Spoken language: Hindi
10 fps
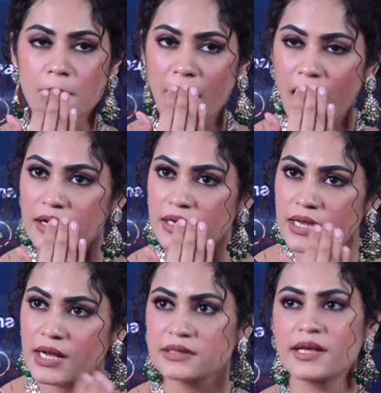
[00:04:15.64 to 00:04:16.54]
बाहर
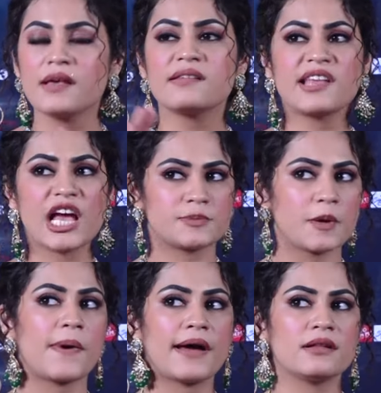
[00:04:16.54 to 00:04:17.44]
निकलते ही स्टेज पे
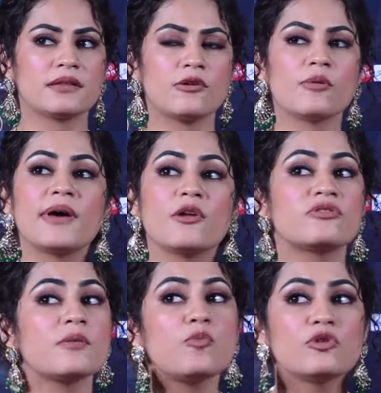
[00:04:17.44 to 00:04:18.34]
पायल थी और मैंने
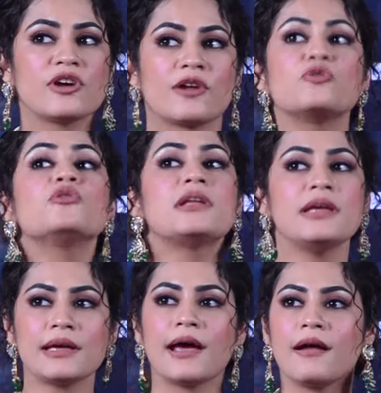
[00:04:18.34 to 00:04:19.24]
उससे पूछा तू
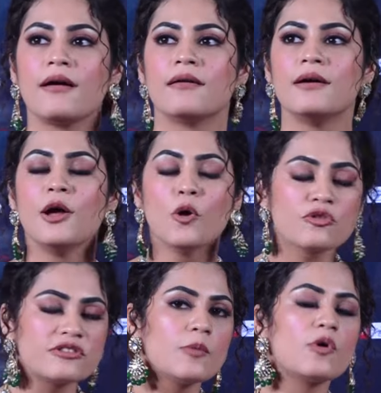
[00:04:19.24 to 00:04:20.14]
ठीक है ना
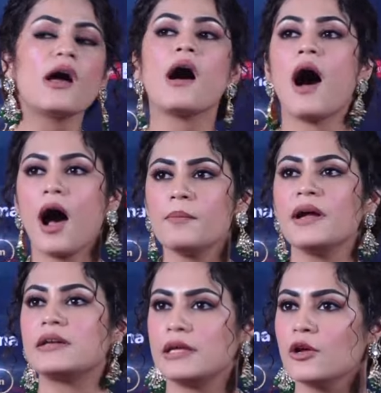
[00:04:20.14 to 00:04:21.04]
उसने बोला हाँ
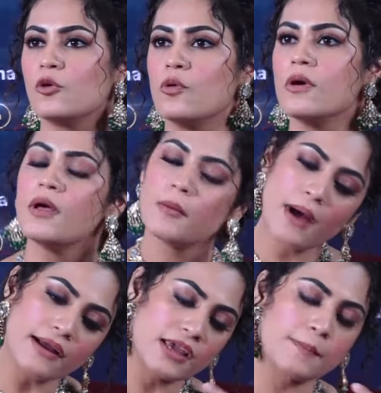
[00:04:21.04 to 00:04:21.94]
मैं ठीक हूँ
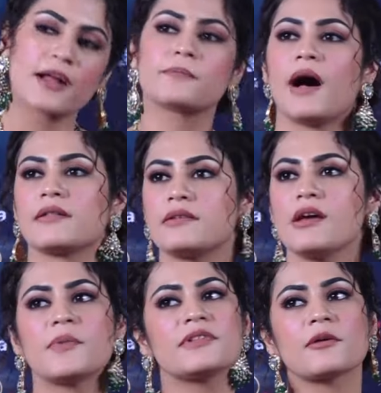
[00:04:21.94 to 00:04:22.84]
बाकी बात बात की
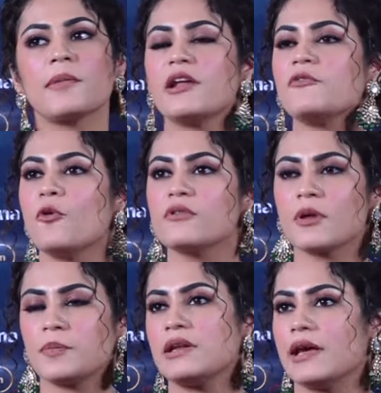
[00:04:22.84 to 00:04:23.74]
अभी तक मैंने फोन
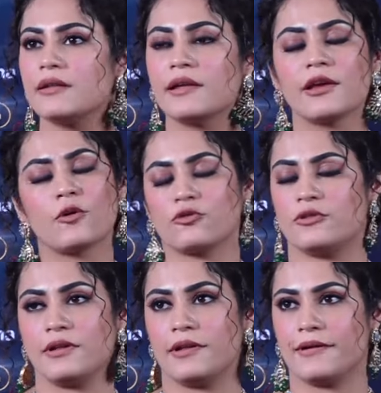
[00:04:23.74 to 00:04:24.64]
अपने नहीं देखे कुछ
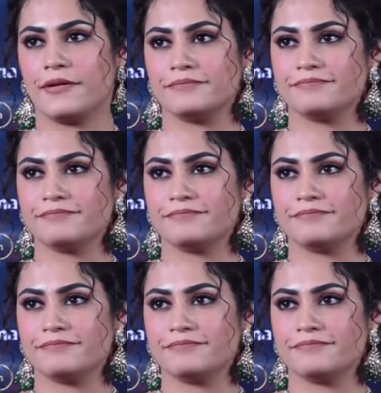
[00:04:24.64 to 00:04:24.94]
नहीं देखा